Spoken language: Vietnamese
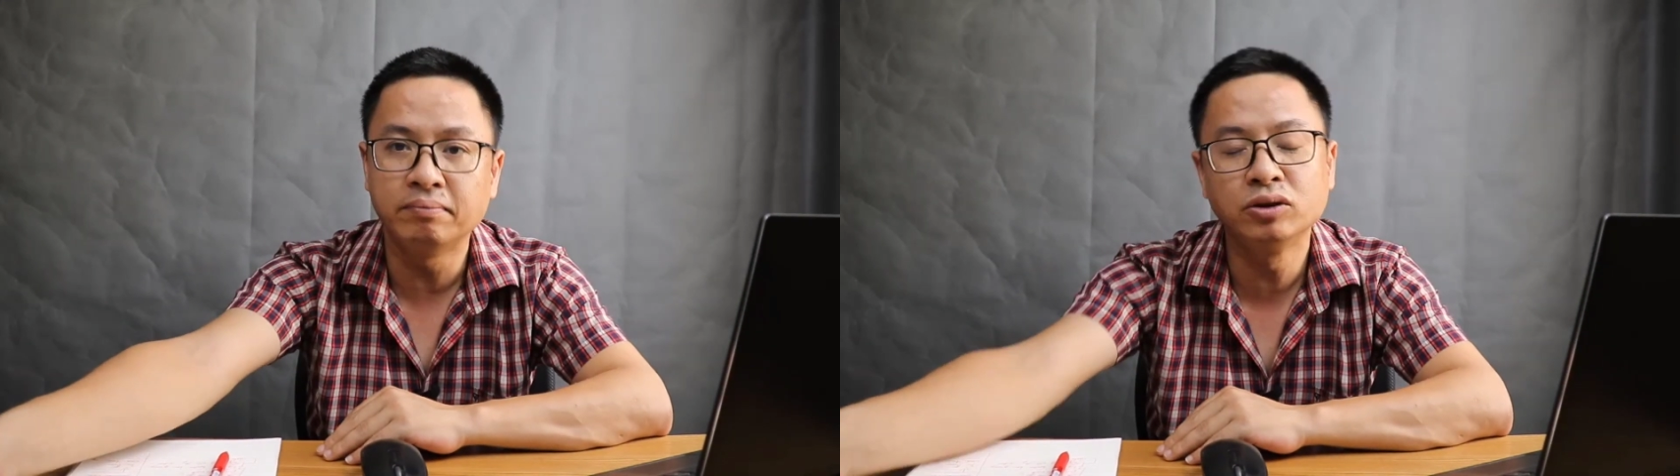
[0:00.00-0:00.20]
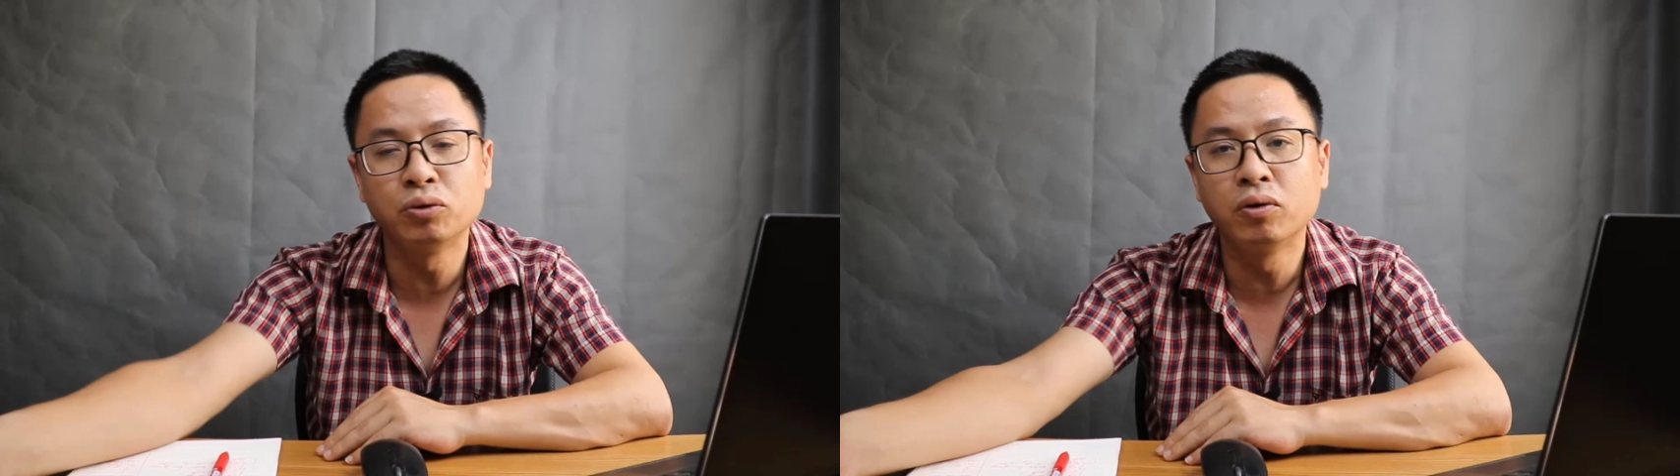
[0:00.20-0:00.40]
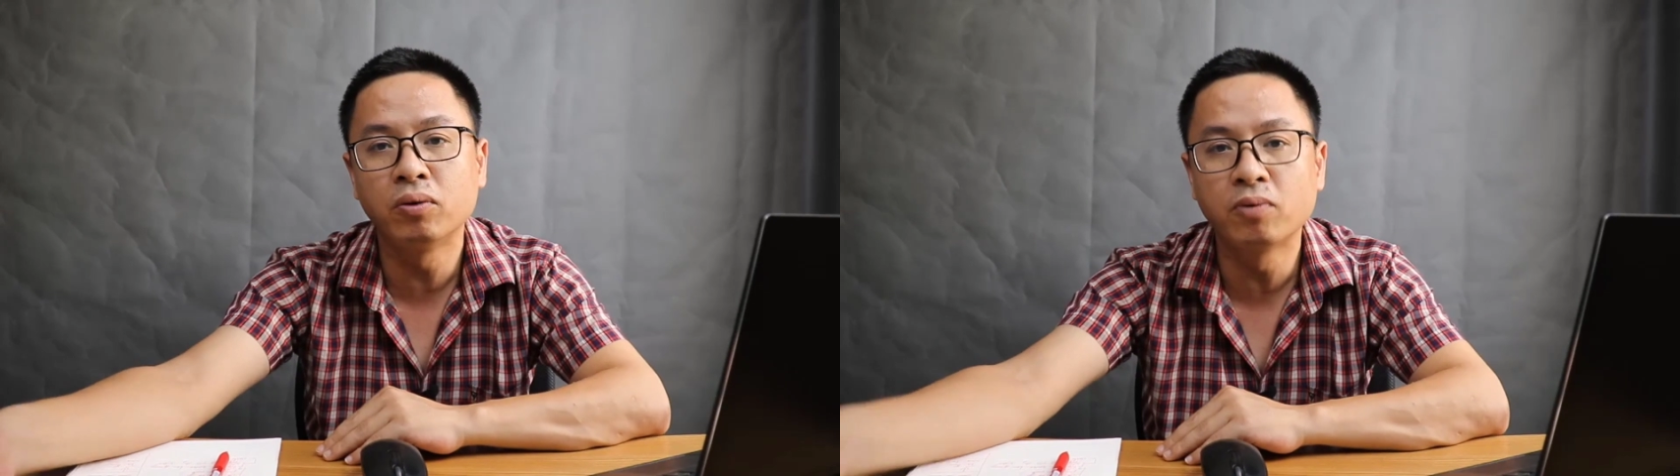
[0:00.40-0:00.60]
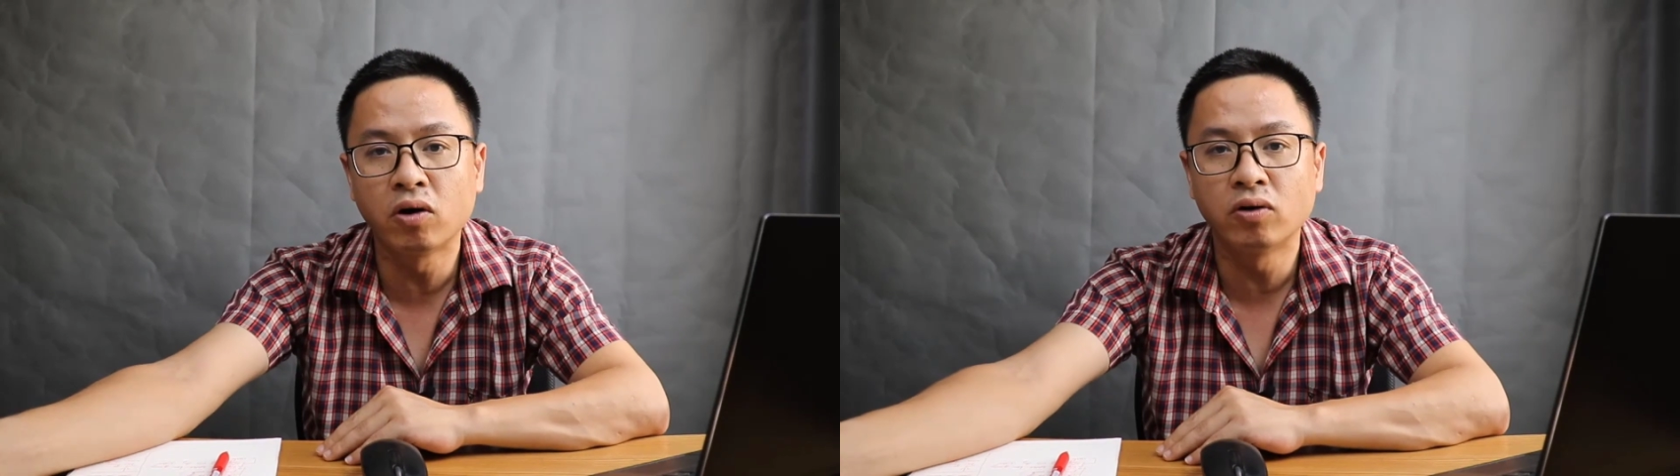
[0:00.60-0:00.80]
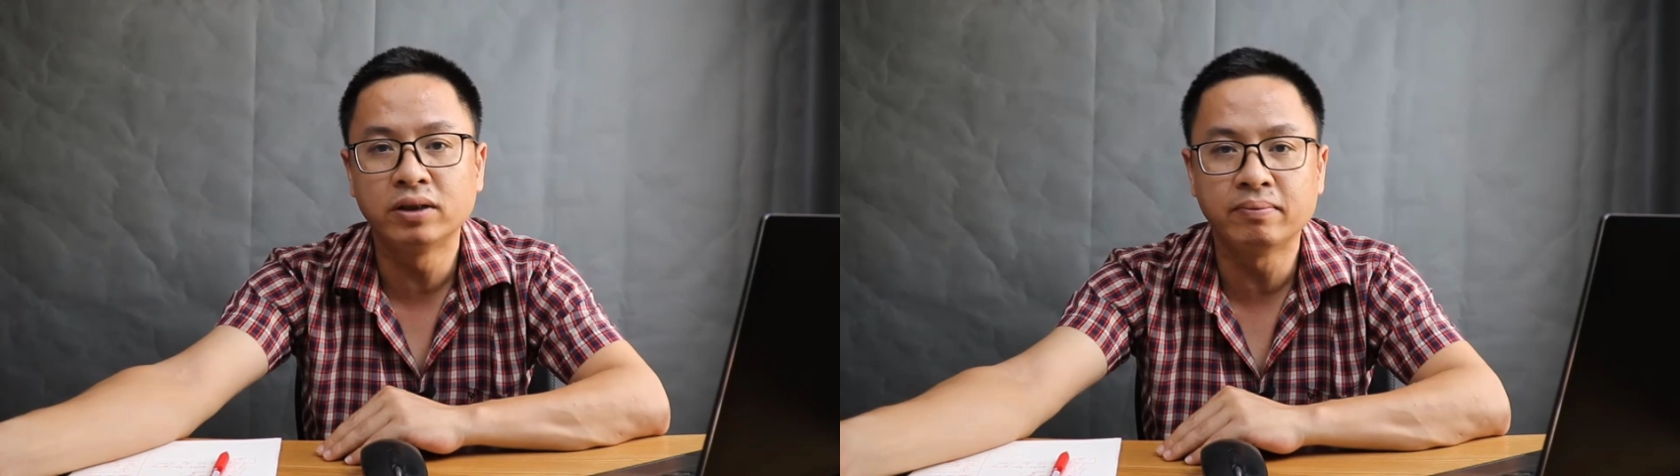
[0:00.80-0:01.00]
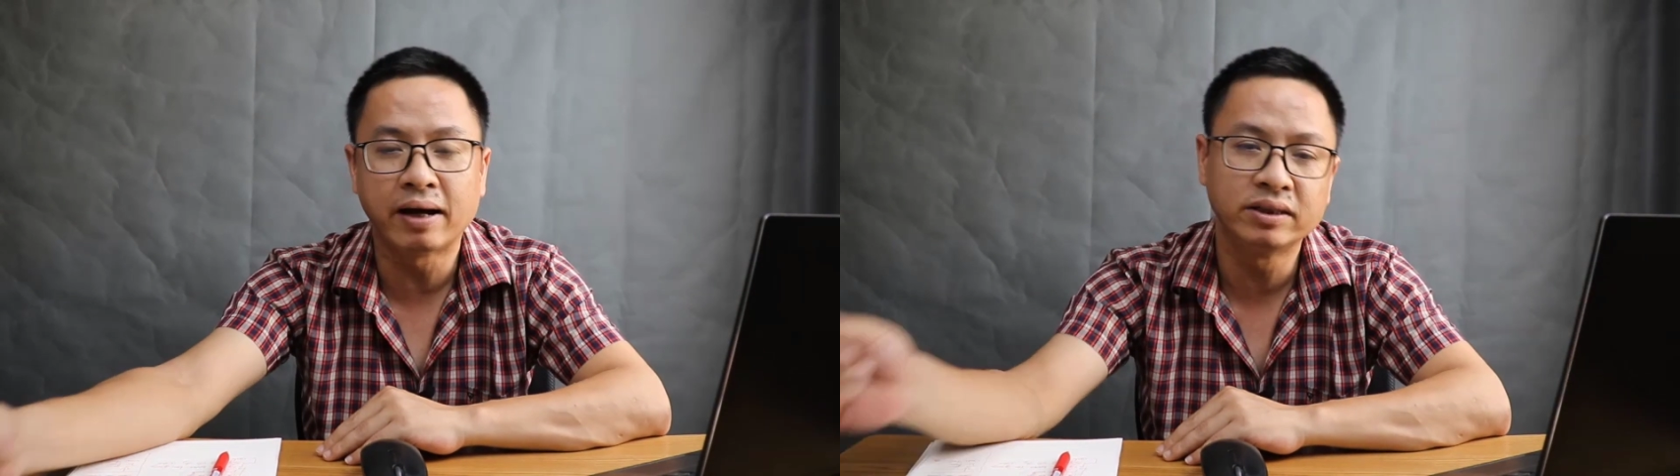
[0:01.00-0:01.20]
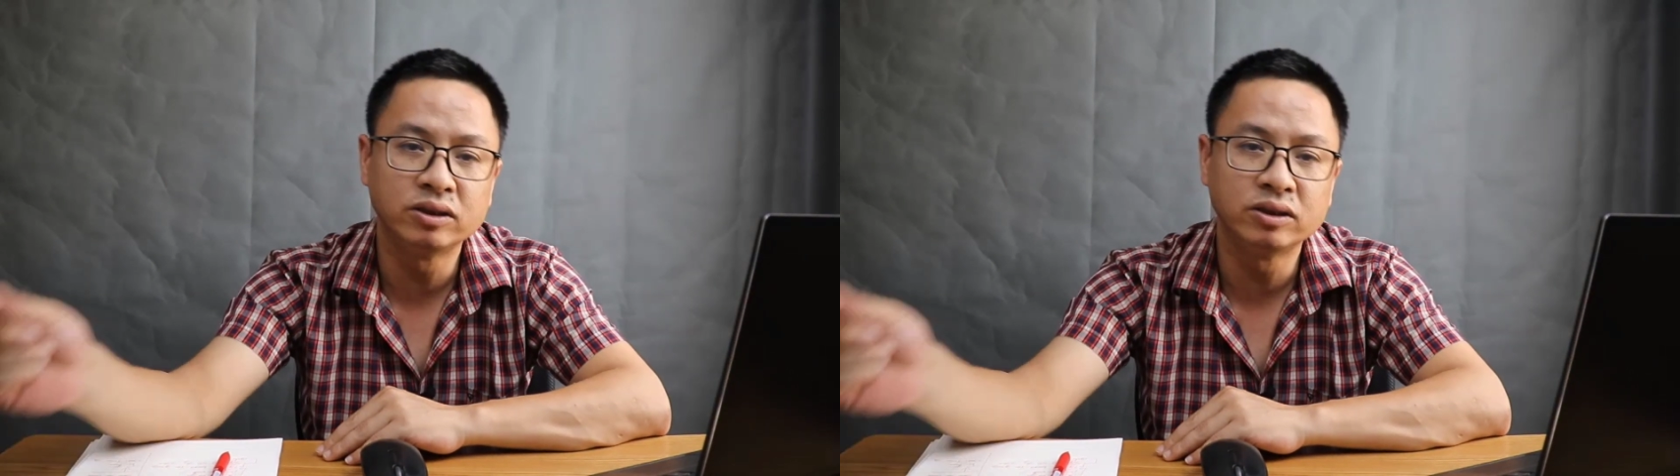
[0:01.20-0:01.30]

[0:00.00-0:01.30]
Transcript: mình dùng GoPro thì bạn phải